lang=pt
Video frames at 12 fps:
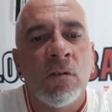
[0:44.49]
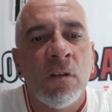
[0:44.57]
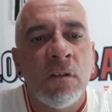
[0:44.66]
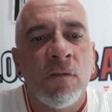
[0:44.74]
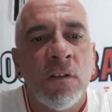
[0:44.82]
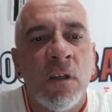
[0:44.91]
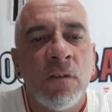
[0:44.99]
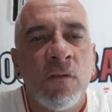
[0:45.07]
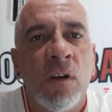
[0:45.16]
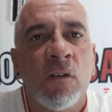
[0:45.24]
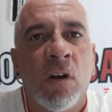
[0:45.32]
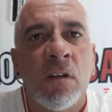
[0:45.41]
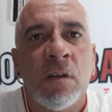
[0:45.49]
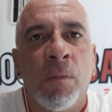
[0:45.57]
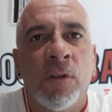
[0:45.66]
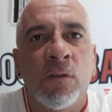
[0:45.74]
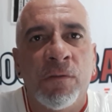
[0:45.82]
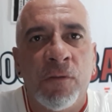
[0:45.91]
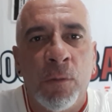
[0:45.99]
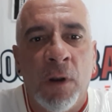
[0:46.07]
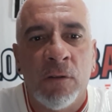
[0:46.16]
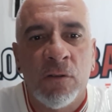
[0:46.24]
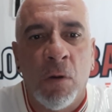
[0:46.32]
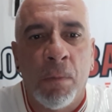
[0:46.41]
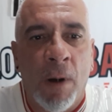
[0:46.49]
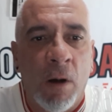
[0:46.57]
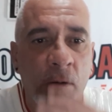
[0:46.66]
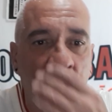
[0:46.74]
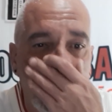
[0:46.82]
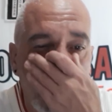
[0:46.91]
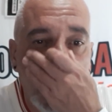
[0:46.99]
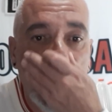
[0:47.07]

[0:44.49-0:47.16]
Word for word: não sei se vocês viram no lançamento do filme lá de São Paulo,